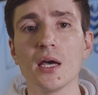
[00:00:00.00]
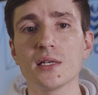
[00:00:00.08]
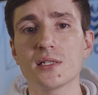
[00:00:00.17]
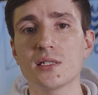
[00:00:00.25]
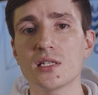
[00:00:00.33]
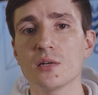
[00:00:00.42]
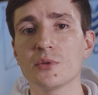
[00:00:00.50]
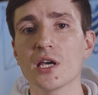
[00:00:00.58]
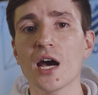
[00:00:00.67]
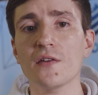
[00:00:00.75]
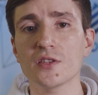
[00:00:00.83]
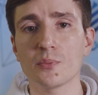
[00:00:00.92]
системой
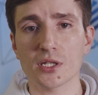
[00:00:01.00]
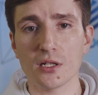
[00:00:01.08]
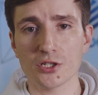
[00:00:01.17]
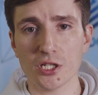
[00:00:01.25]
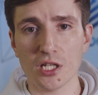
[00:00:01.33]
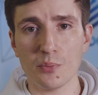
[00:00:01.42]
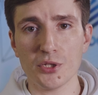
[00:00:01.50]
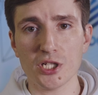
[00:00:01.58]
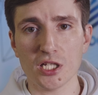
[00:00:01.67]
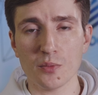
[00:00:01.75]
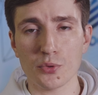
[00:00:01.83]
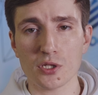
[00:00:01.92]
автопродолжения
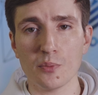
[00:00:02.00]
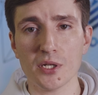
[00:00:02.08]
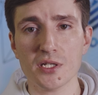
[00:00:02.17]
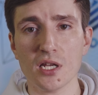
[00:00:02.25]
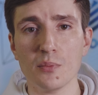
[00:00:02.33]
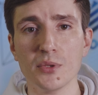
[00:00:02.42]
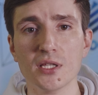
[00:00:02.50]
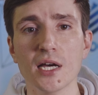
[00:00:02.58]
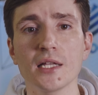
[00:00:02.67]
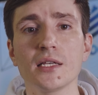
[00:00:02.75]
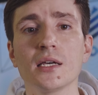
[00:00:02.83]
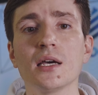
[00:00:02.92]
печати после потери
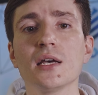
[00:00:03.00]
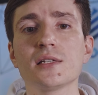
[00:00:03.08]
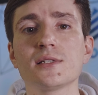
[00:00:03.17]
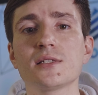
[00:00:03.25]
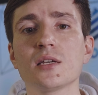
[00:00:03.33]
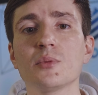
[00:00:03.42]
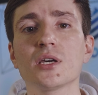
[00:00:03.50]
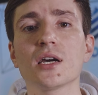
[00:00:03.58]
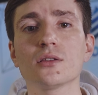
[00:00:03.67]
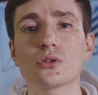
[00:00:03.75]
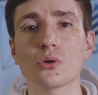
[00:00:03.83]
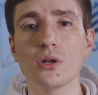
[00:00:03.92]
питания, системой
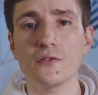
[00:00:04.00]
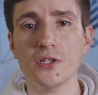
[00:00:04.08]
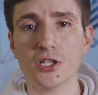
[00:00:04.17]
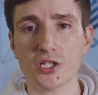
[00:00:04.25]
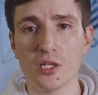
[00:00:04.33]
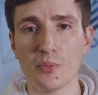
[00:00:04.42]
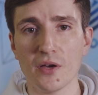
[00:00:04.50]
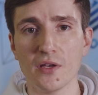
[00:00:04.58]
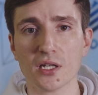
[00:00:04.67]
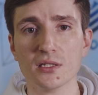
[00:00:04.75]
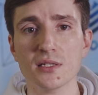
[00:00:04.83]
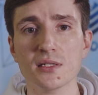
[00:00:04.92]
контроля внешней
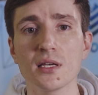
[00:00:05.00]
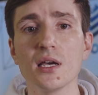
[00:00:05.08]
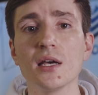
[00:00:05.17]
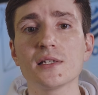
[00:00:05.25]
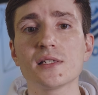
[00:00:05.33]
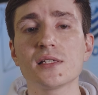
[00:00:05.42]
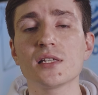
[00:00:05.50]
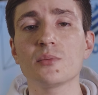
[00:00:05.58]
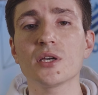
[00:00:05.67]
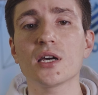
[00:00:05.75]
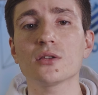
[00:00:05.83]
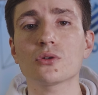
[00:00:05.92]
поверхности,
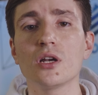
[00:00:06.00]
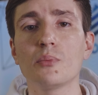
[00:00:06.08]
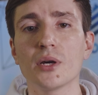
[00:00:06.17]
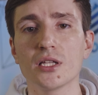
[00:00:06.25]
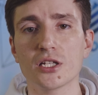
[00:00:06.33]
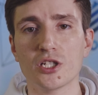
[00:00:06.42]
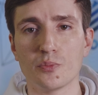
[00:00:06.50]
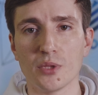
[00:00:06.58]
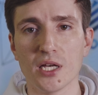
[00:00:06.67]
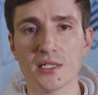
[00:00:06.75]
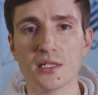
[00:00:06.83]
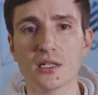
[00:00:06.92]
системой контроля подачи
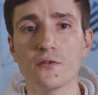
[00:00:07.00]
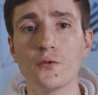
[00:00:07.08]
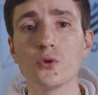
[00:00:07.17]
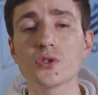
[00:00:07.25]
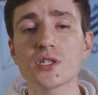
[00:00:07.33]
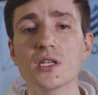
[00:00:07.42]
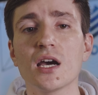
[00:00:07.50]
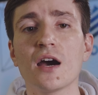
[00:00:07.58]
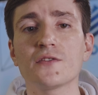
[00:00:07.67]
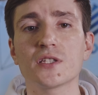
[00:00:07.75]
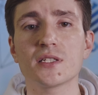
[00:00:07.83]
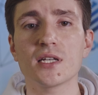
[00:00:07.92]
пластика, функцией
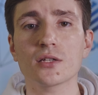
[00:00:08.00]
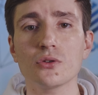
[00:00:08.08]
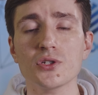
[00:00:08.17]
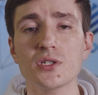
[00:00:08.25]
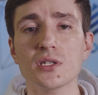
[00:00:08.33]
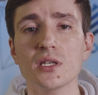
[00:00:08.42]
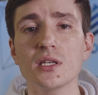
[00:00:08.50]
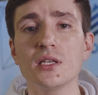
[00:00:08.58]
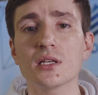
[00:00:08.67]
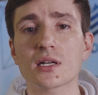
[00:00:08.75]
автодиагностики и